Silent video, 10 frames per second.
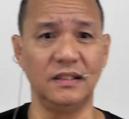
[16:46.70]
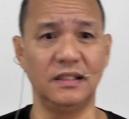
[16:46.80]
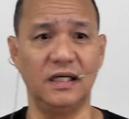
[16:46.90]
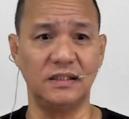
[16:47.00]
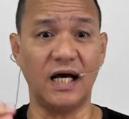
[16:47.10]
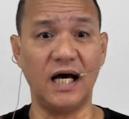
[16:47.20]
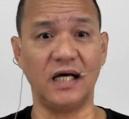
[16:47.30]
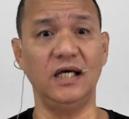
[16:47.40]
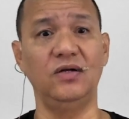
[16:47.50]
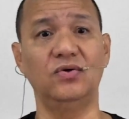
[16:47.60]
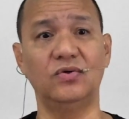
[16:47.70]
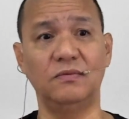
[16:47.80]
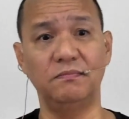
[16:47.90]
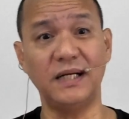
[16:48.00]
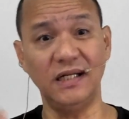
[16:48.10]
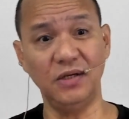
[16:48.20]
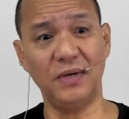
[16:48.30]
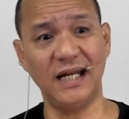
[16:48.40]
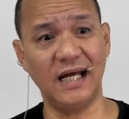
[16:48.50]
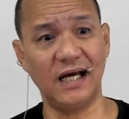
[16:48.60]
uh, sa akin hong
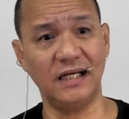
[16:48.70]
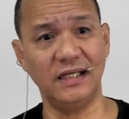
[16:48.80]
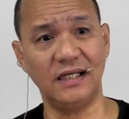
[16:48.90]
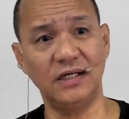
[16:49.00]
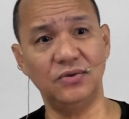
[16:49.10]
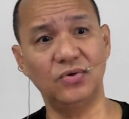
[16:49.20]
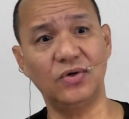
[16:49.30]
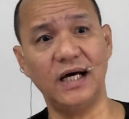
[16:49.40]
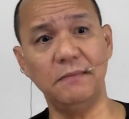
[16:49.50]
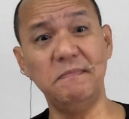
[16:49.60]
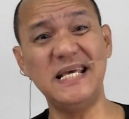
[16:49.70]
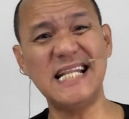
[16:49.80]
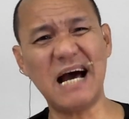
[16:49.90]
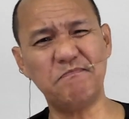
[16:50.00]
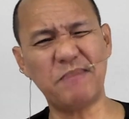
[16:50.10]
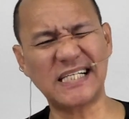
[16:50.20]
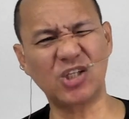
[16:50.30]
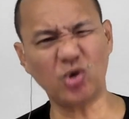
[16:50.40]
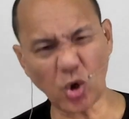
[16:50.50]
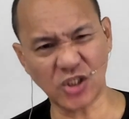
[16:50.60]
paniniwala, eh kayo ho ay
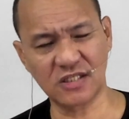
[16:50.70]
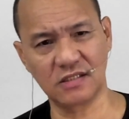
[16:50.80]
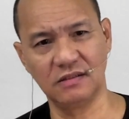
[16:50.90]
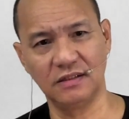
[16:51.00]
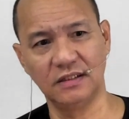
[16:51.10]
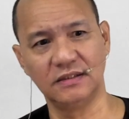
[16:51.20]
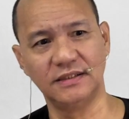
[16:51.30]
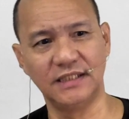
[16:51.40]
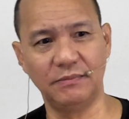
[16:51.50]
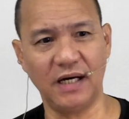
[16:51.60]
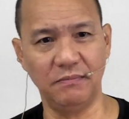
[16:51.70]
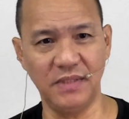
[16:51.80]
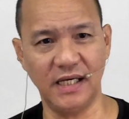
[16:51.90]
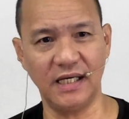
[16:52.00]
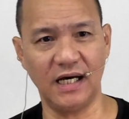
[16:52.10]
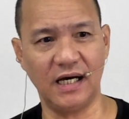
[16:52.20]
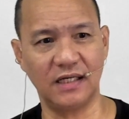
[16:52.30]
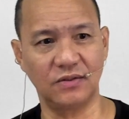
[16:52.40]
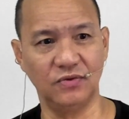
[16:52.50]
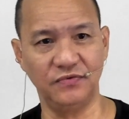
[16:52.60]
binabastos ng mga
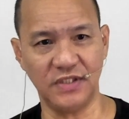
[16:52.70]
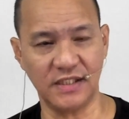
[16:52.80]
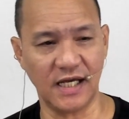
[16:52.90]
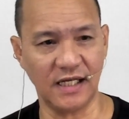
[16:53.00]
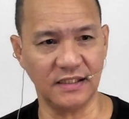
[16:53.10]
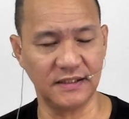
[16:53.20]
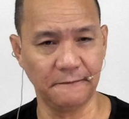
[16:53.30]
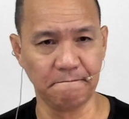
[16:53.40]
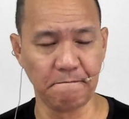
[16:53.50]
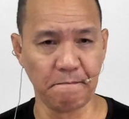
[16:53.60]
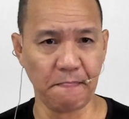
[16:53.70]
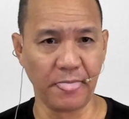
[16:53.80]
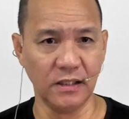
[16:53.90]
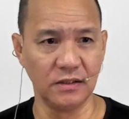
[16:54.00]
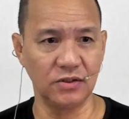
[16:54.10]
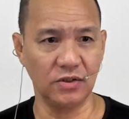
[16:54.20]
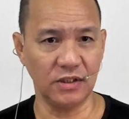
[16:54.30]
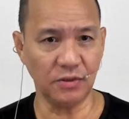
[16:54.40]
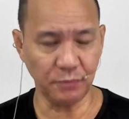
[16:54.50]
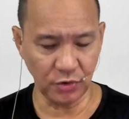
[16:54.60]
BIR officials. So,
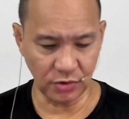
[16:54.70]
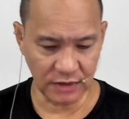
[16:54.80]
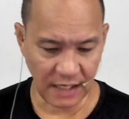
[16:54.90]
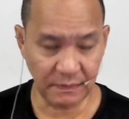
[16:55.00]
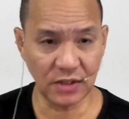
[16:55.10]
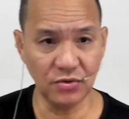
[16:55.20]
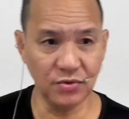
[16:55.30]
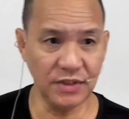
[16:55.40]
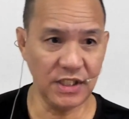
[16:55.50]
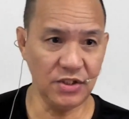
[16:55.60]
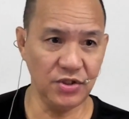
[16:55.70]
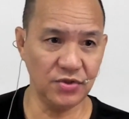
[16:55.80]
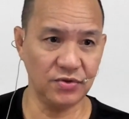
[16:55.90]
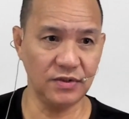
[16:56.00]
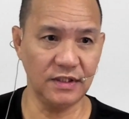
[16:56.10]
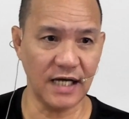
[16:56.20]
ito po yung dapat ho ninyong